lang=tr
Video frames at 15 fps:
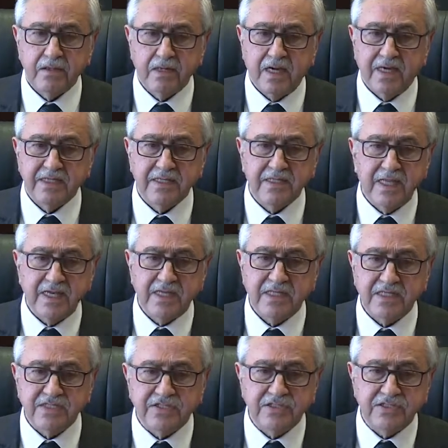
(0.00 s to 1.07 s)
Adına
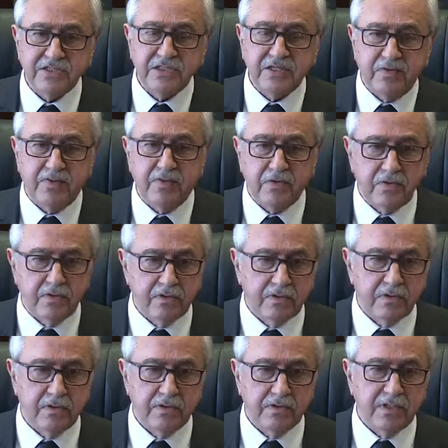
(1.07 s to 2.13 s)
geçici rapor e,
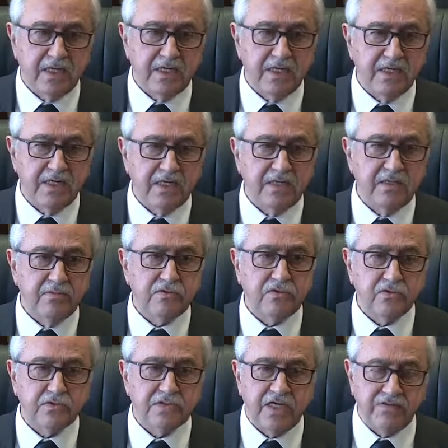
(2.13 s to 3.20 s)
denen iki
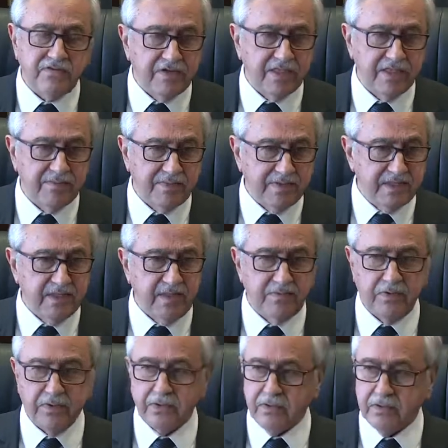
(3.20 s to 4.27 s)
buçuk sayfalık bir
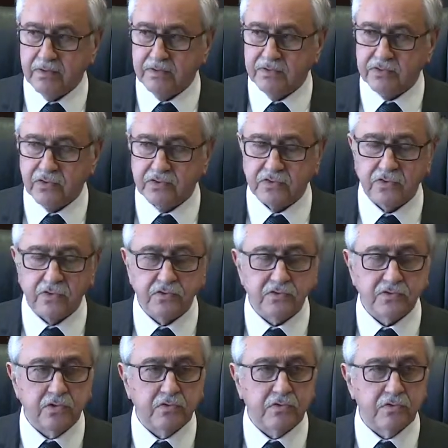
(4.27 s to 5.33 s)
rapor söz
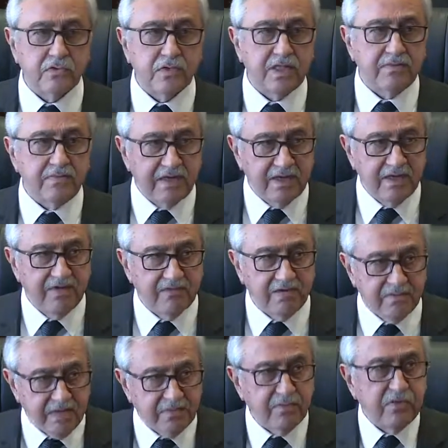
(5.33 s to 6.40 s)
konusu olduğunda ben,
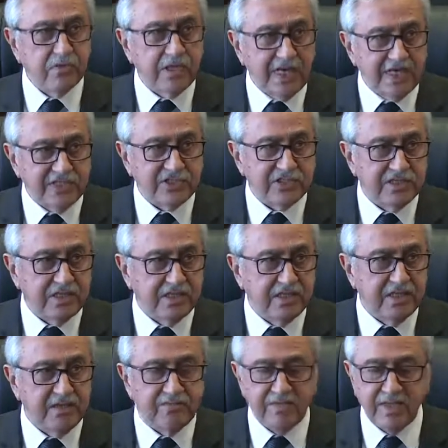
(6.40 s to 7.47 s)
ve ben bunu
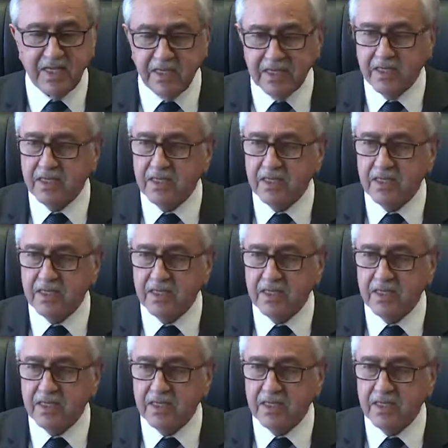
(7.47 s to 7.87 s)
eleştirdiğimde